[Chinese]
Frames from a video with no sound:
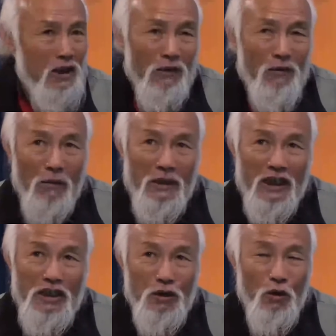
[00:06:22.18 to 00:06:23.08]
这个我不
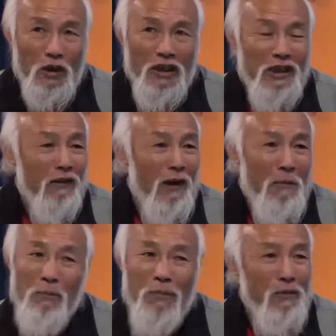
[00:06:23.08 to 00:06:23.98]
太清楚，我对这方
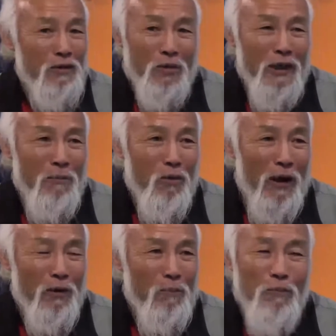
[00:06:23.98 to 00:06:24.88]
面从来不
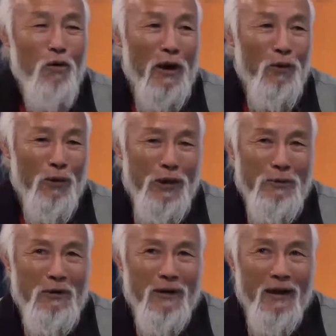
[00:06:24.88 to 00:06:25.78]
关不关注，
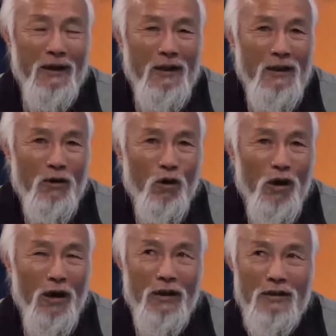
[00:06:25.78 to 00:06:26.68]
因为嘛。
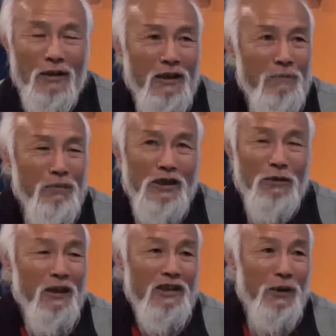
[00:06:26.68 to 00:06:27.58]
我这个人不
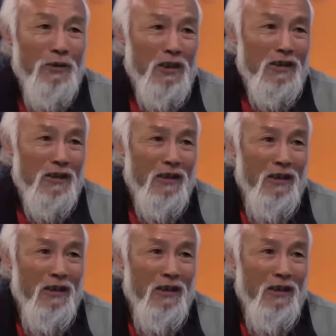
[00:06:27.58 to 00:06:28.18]
喜欢参与政治，